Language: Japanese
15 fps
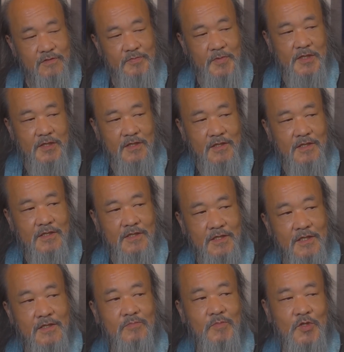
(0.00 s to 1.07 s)
るめながら
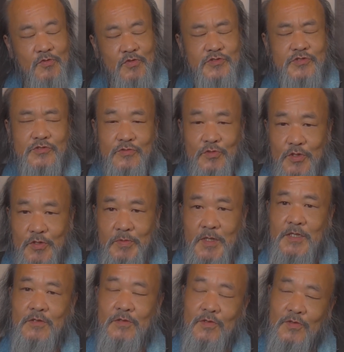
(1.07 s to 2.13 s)
ね、もう途中の
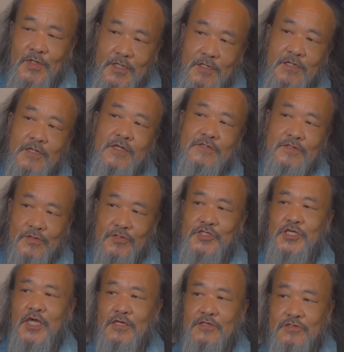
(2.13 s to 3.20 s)
イベントなんですよ。
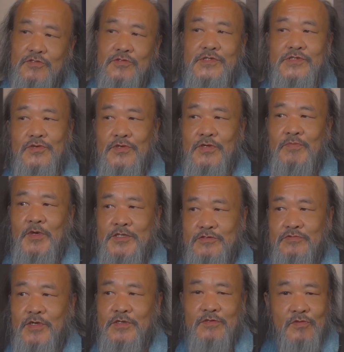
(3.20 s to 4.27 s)
次元上昇にまつ
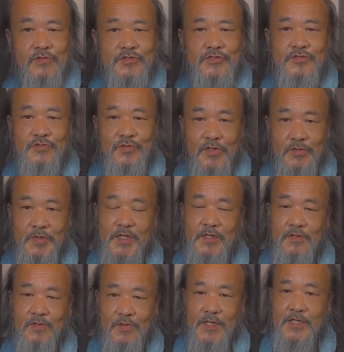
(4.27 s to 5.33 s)
わる途中の
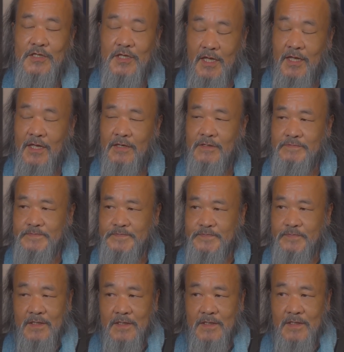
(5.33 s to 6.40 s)
イベントなんで、
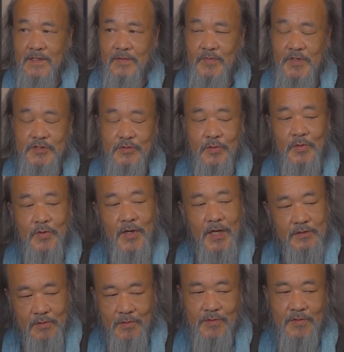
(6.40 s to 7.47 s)
まあ、その
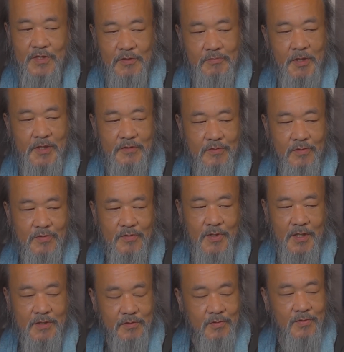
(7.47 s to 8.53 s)
後、イベント
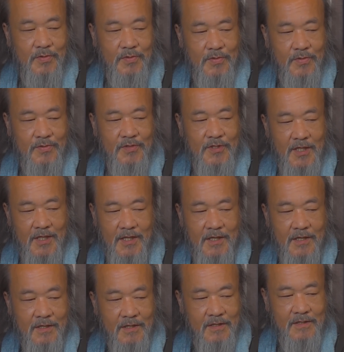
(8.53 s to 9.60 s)
の後
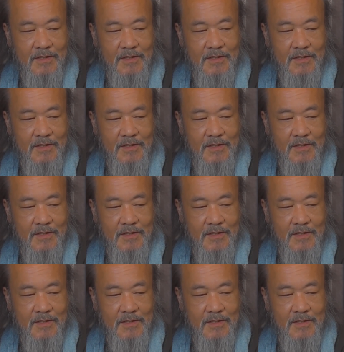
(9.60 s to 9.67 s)
で、